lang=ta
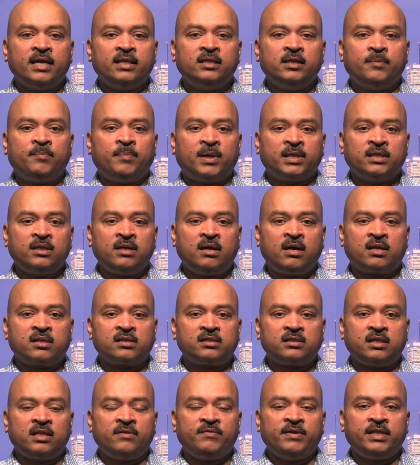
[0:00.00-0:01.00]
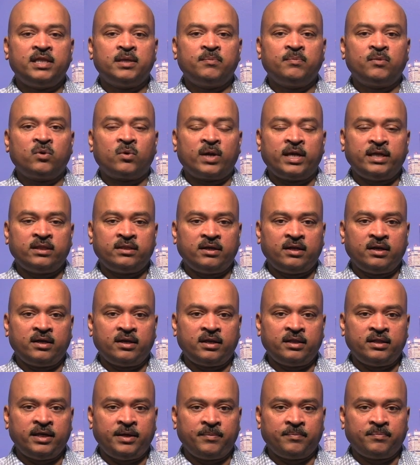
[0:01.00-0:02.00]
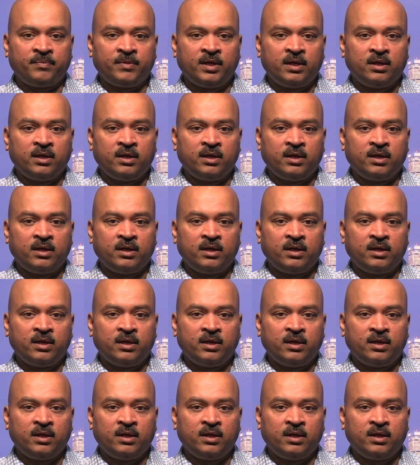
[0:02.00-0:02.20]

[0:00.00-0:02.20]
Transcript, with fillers: இது பதினாறு சதவீதம் குறைந்திருக்கிறது